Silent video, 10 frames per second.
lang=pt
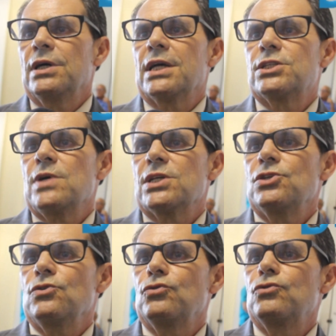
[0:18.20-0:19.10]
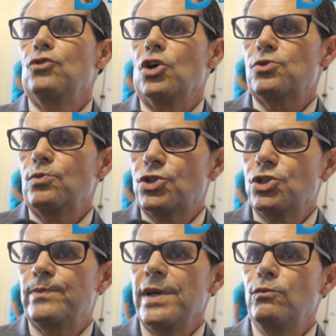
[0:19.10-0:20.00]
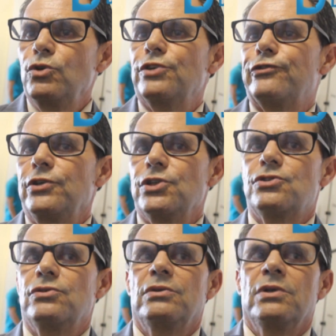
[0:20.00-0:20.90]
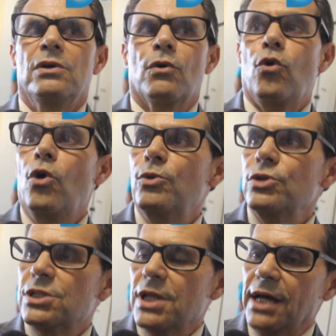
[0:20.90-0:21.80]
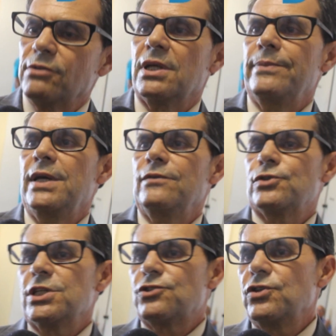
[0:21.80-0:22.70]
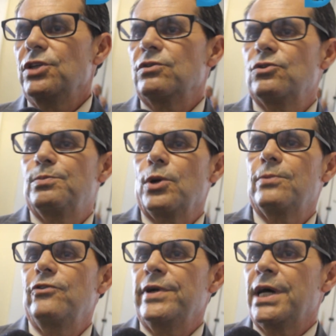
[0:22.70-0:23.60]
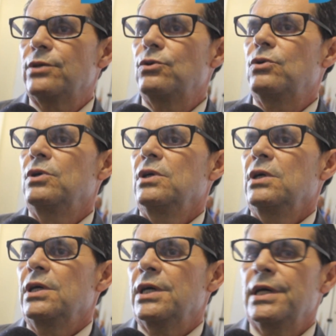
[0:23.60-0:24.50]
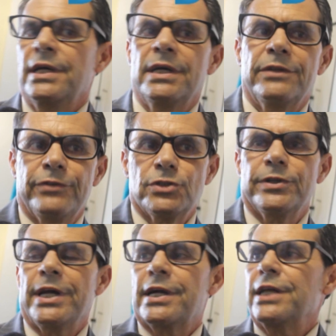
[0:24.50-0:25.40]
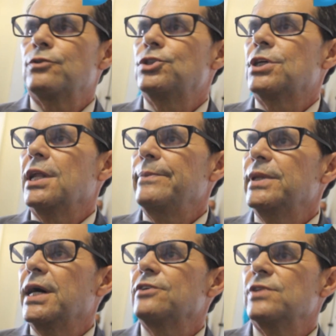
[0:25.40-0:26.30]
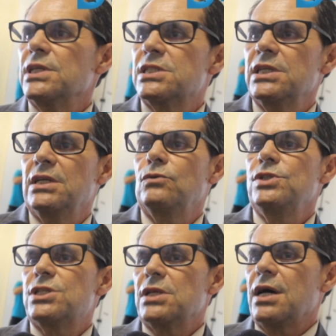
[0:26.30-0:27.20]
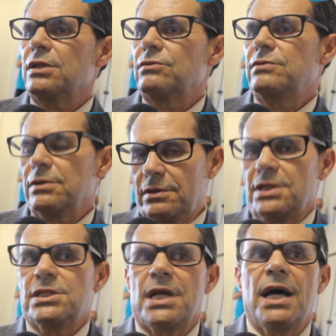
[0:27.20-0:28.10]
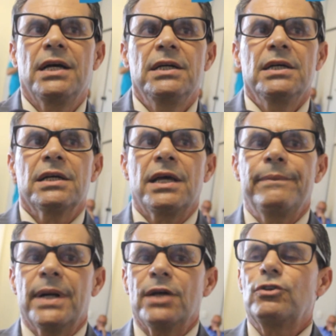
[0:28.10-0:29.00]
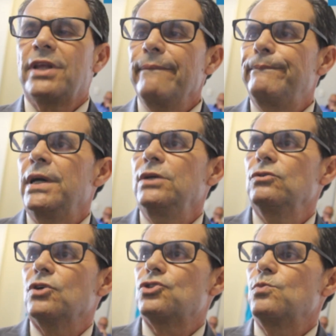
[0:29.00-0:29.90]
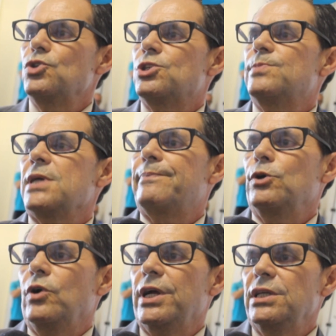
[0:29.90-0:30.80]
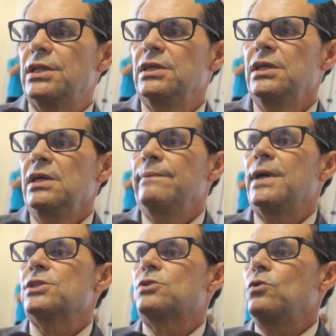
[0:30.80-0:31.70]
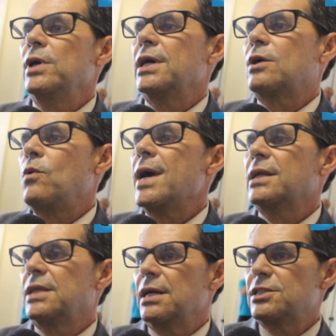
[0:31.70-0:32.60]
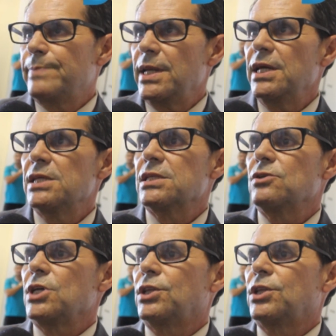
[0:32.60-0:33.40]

a situação do nosso município é muito difícil, como o Estado também, vocês viram que o próprio governador é, fez um decreto de calamidade financeira, o Estado está quebrado, também o nosso município está pior ainda. Mas com a quarta experiência que eu já